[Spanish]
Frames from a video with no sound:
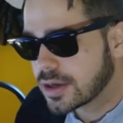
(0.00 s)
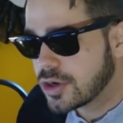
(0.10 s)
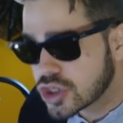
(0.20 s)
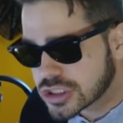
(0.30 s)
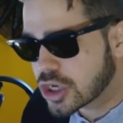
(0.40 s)

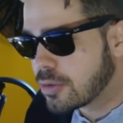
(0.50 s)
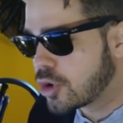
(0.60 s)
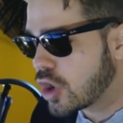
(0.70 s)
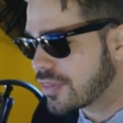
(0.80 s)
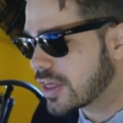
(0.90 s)
No sé cómo
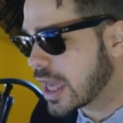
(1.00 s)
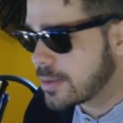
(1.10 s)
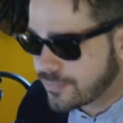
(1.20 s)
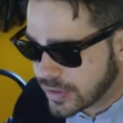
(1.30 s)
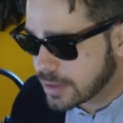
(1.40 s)
lo hace Game
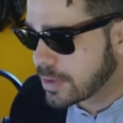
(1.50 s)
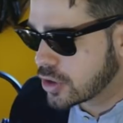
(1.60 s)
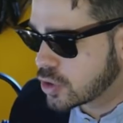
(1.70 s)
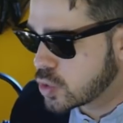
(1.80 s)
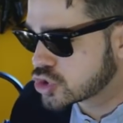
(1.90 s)
Freak, pero
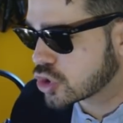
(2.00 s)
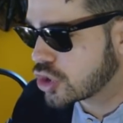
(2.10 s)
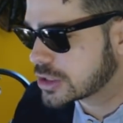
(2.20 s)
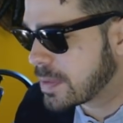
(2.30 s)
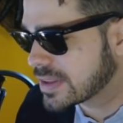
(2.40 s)
incluso con
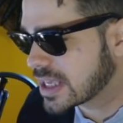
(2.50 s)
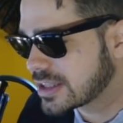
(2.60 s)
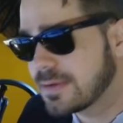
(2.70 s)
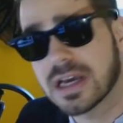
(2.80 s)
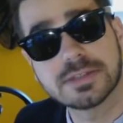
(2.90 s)

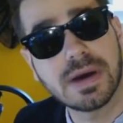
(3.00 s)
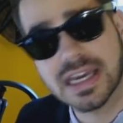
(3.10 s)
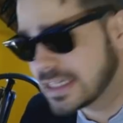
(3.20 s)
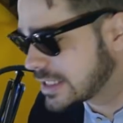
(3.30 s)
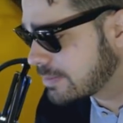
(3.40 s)
expectativas
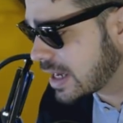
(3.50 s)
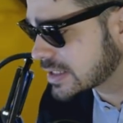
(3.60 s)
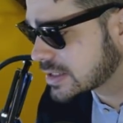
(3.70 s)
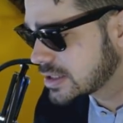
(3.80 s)
bajísimas